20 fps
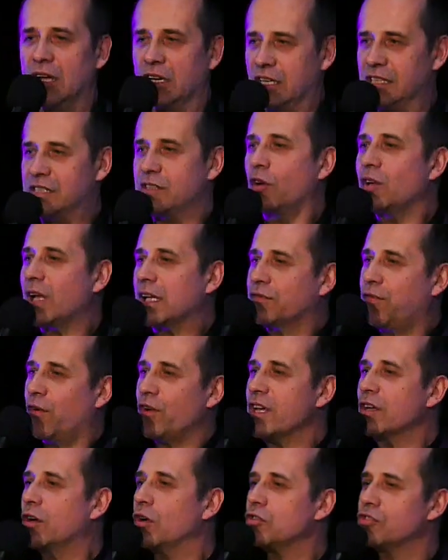Historia
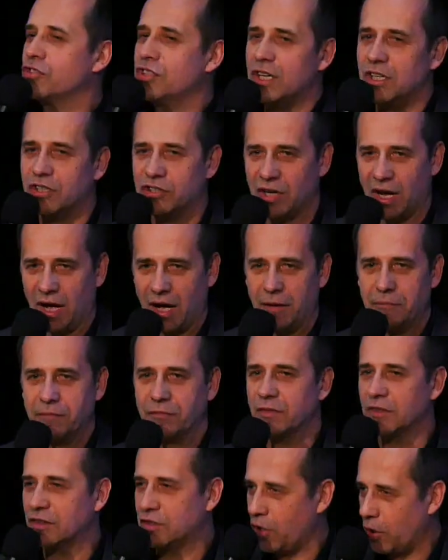Twojego życia
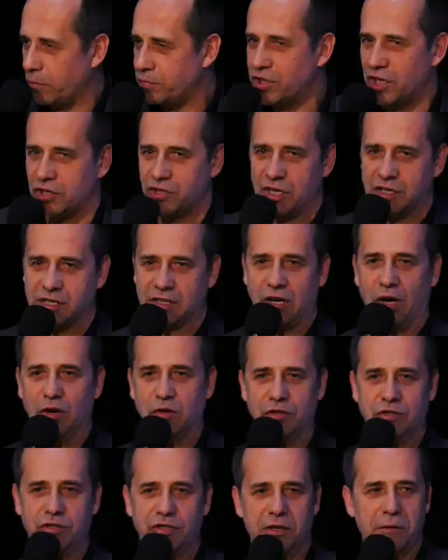dobrze się
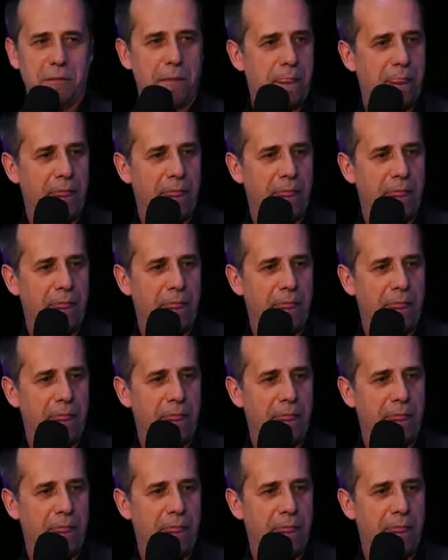skończy.